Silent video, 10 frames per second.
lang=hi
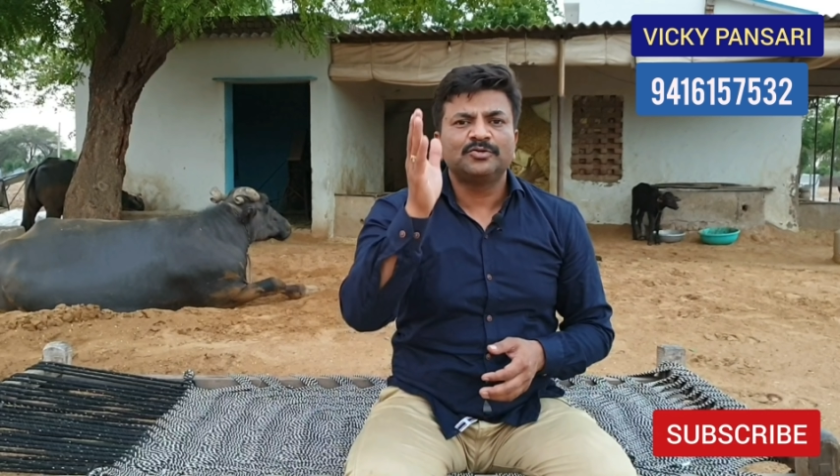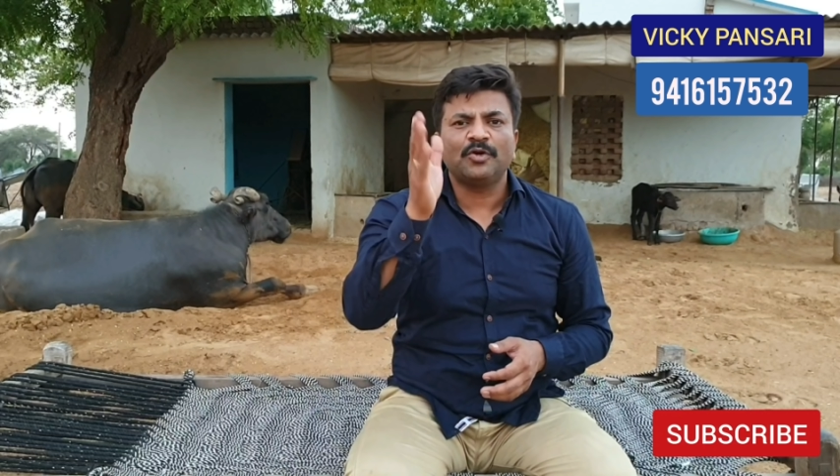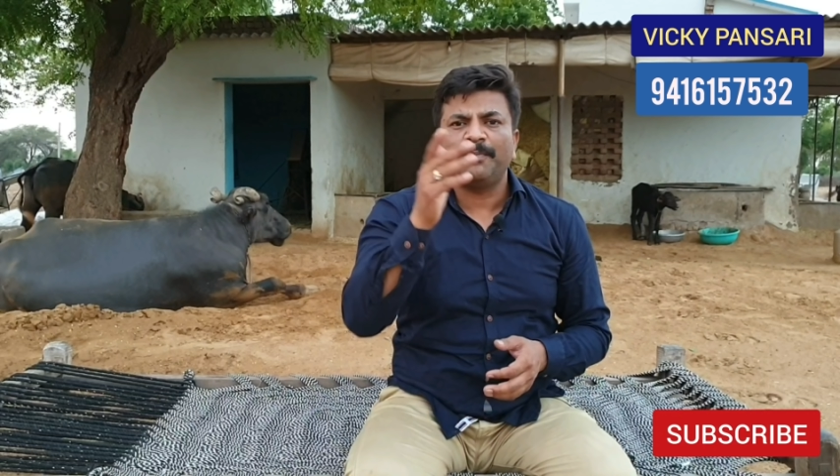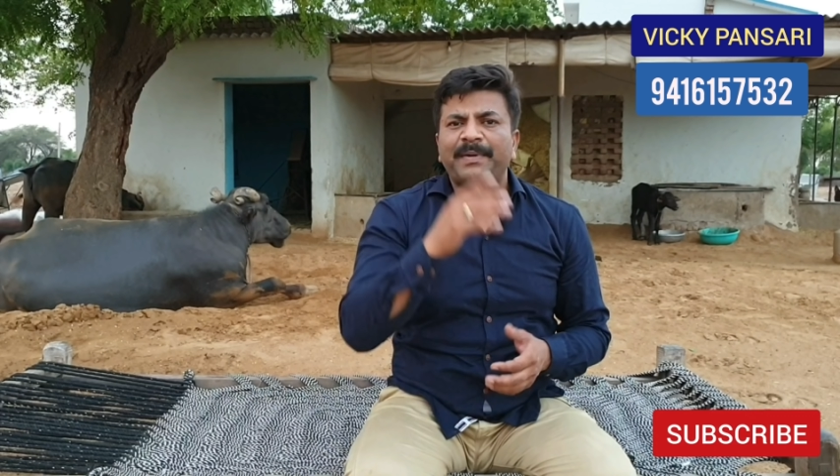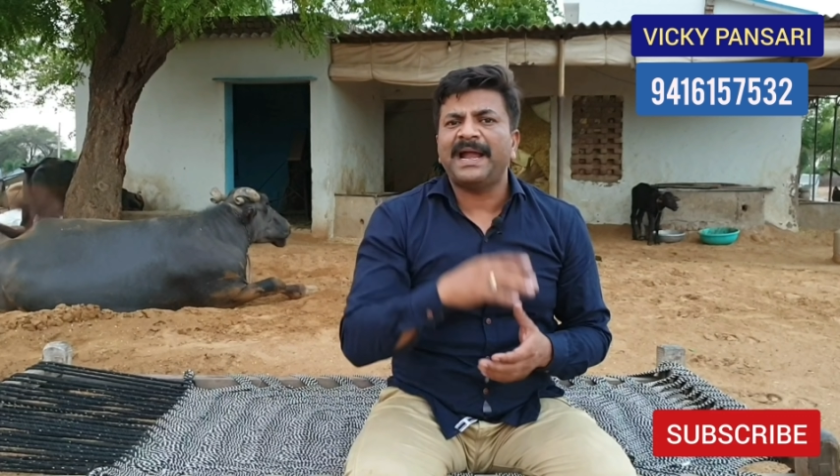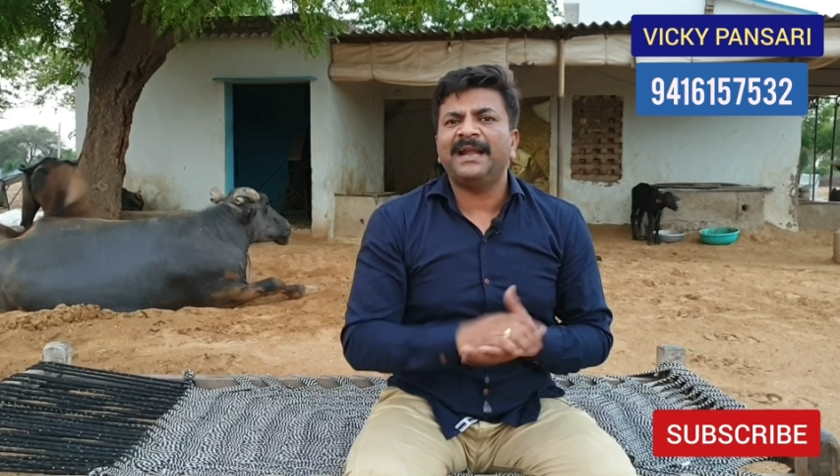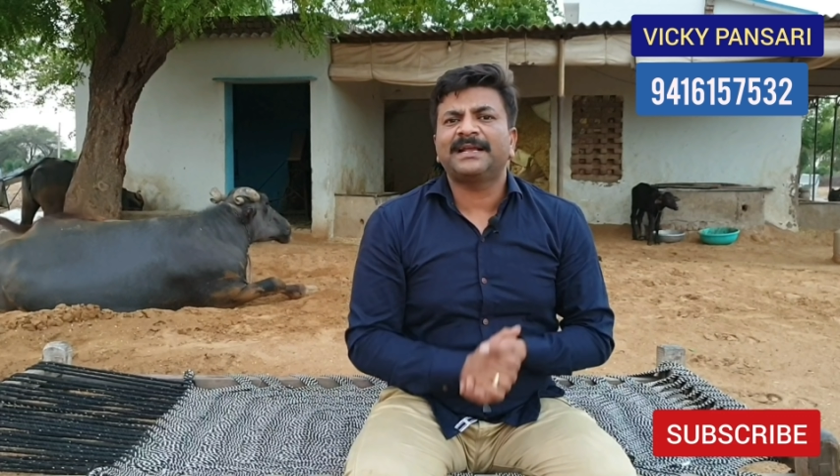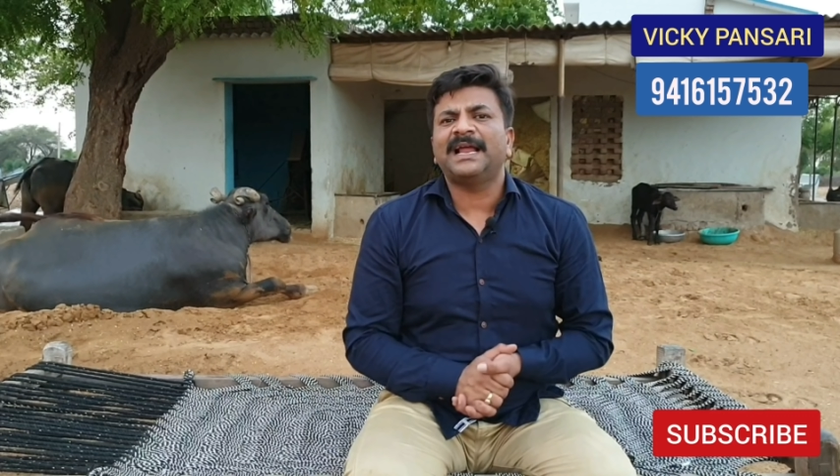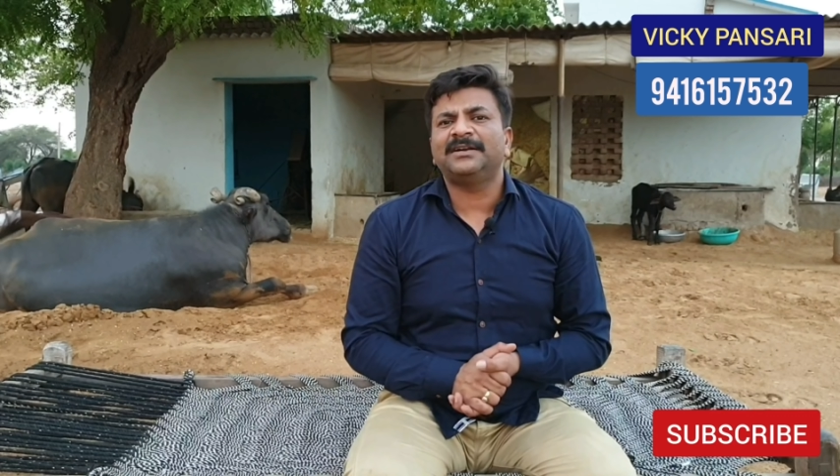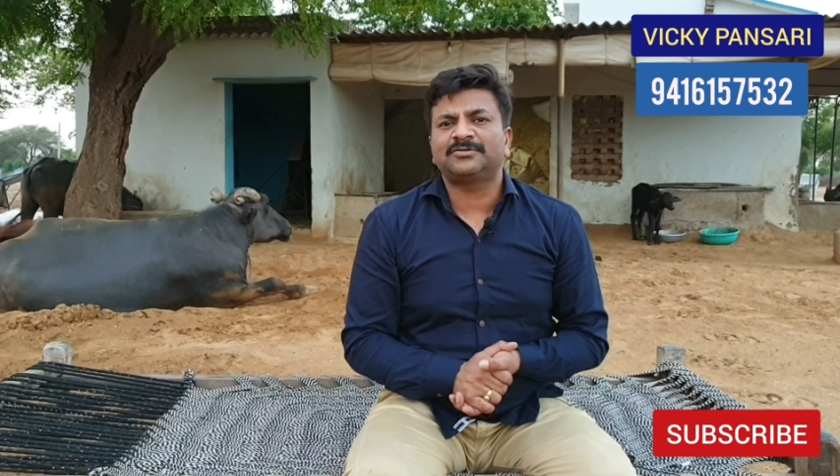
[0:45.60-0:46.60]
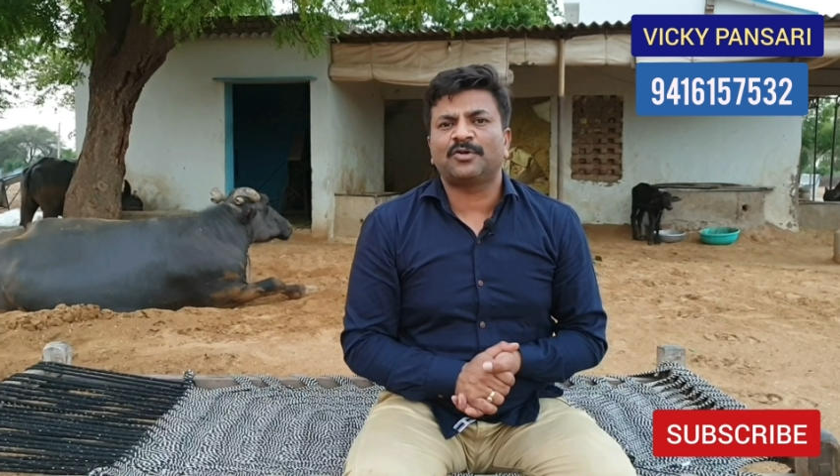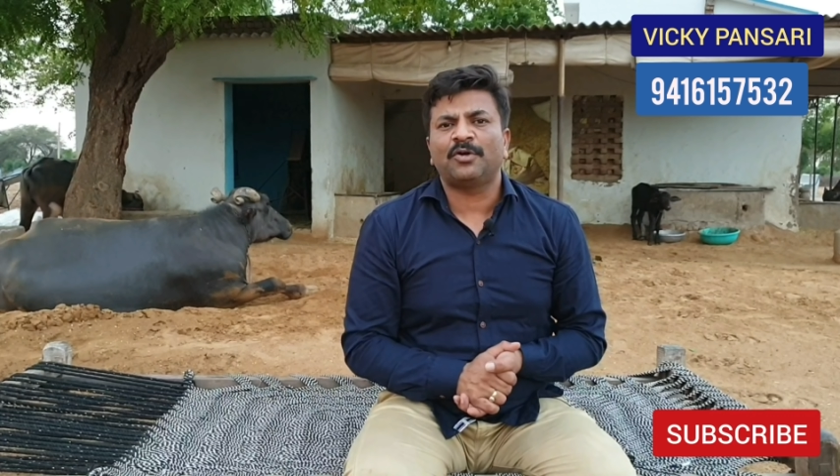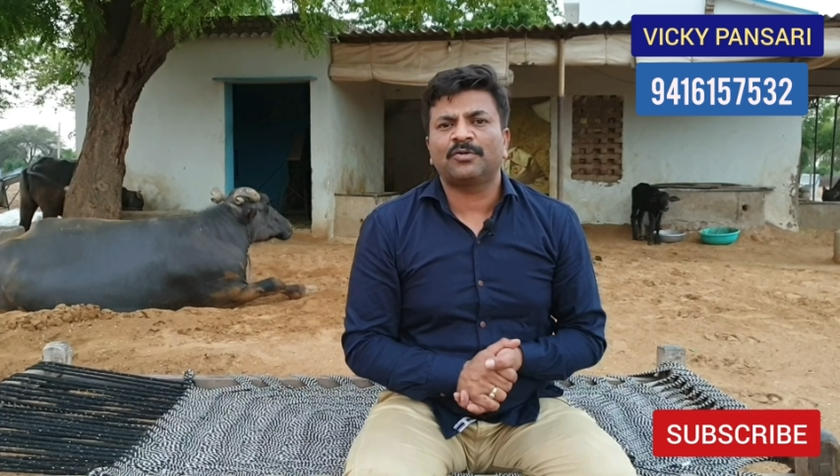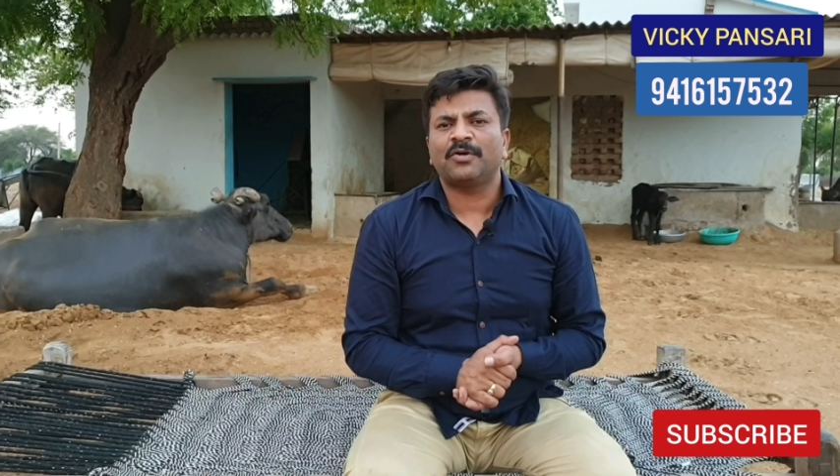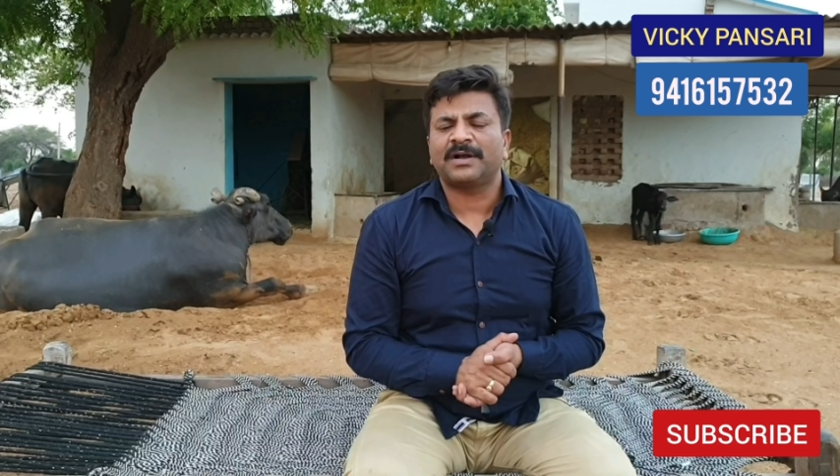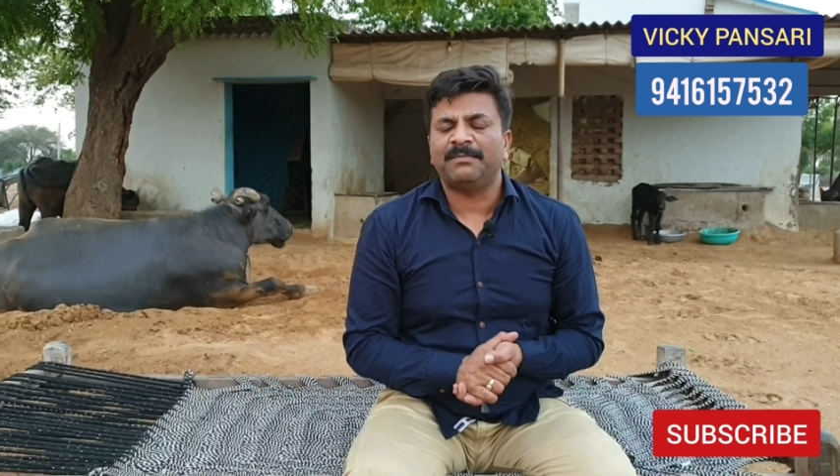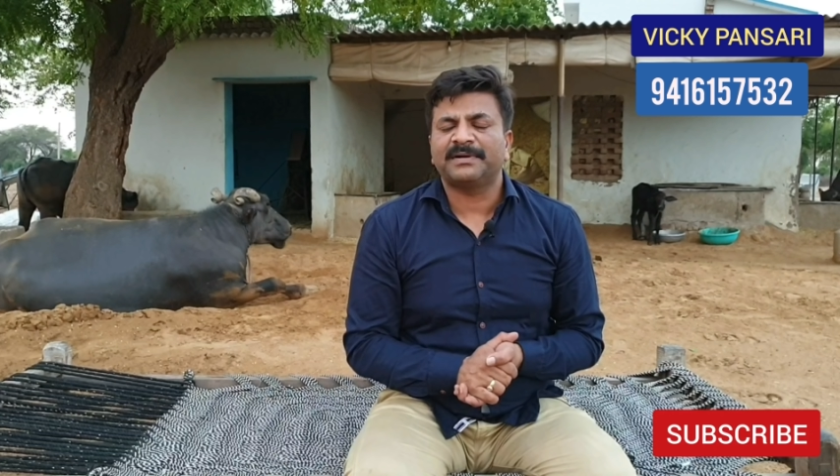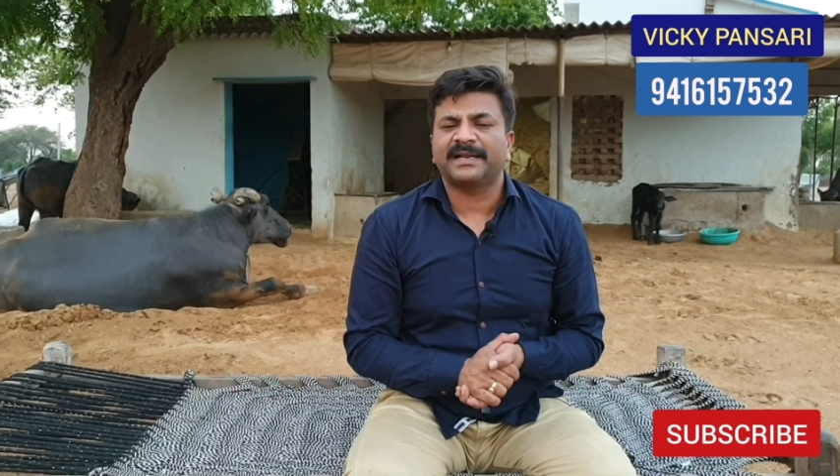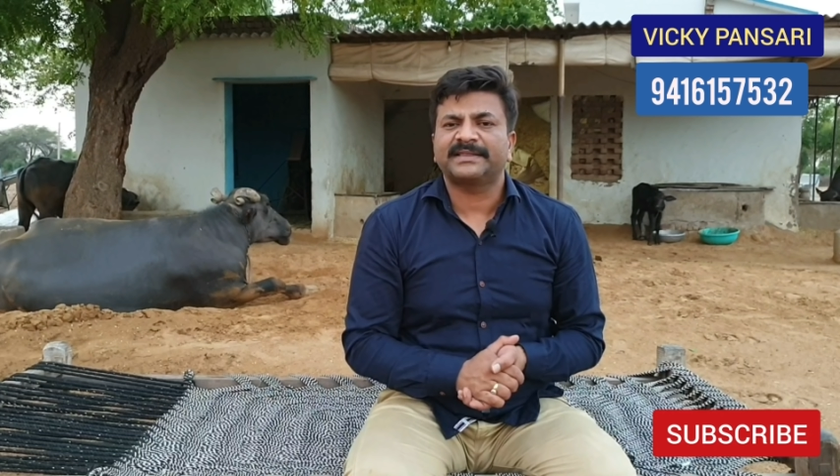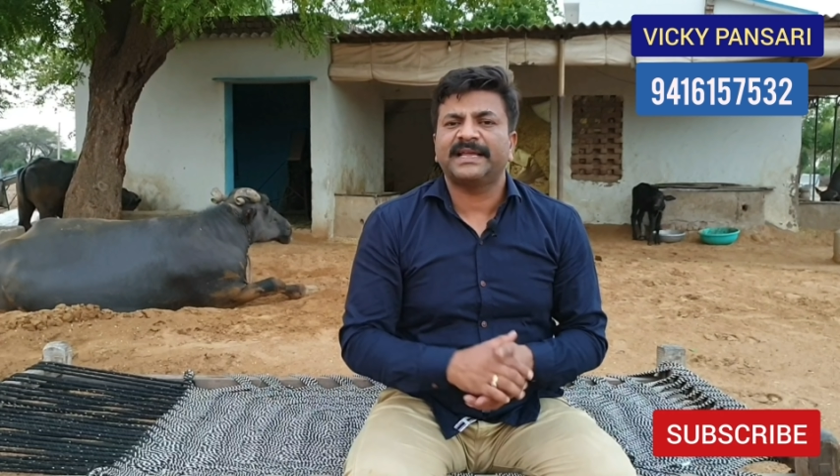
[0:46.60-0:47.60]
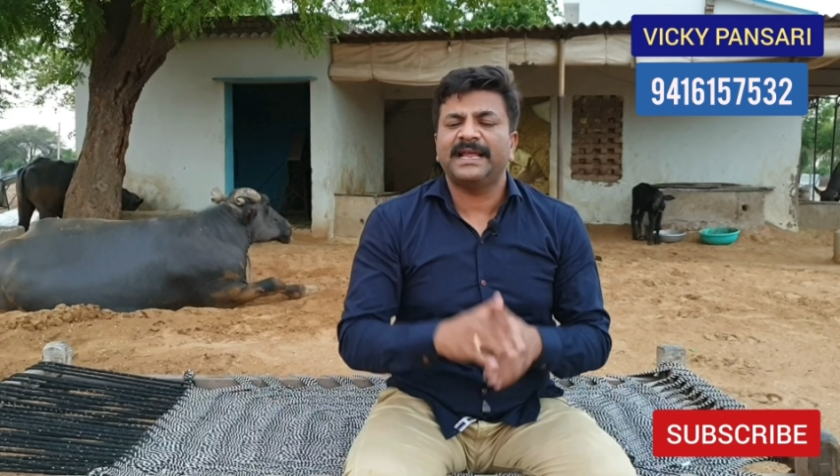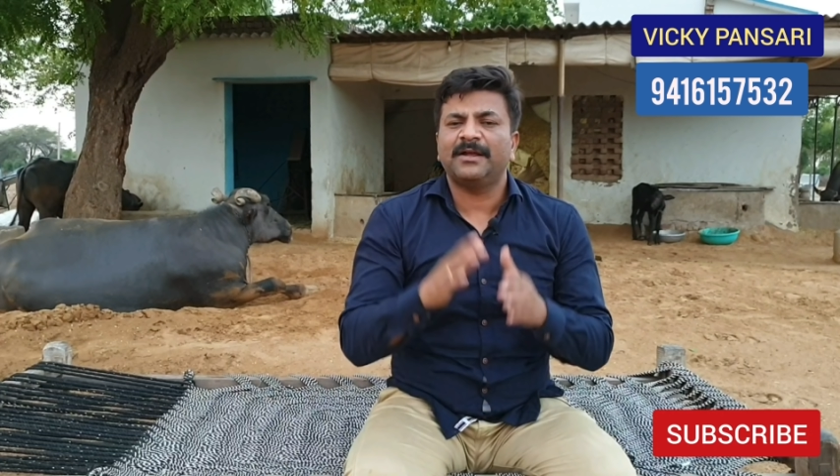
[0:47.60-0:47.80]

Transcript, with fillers: जो बैड कैलेस्ट्रोल को कम करते